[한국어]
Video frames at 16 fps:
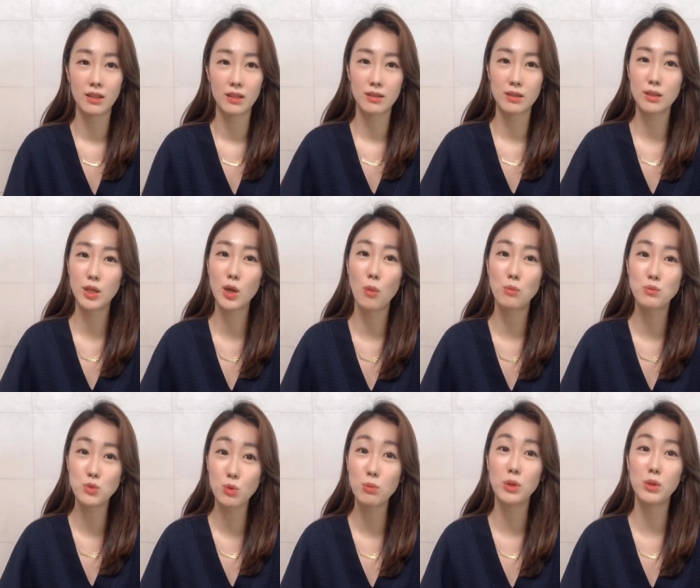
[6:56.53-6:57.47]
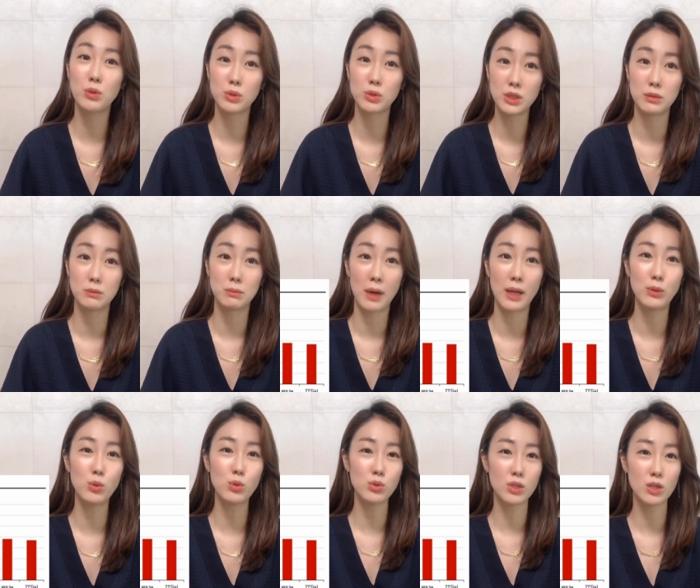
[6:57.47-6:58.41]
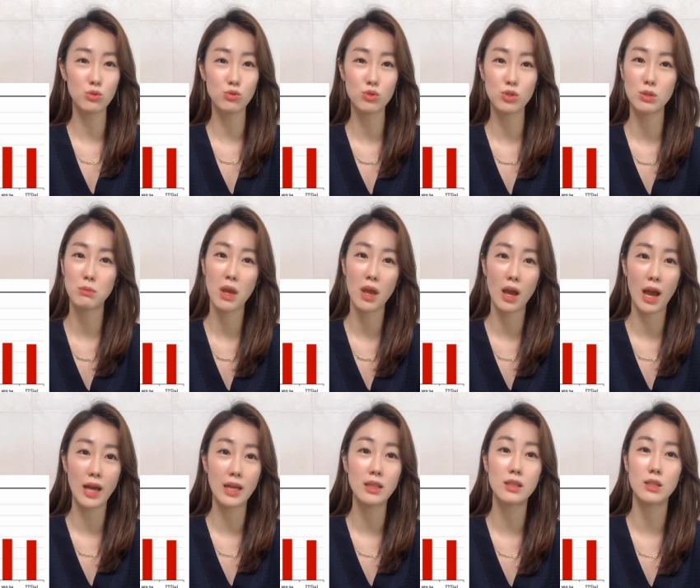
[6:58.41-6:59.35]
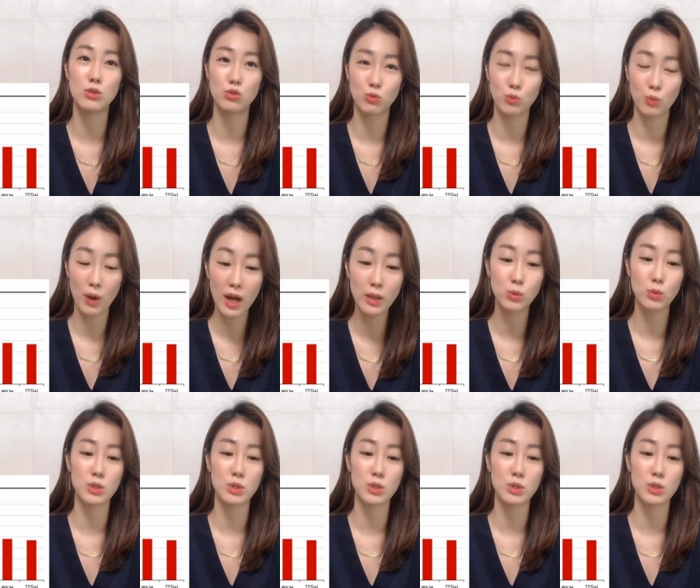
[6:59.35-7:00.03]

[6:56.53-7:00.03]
특히 업종별로는 반도체 중심의 IT주와 또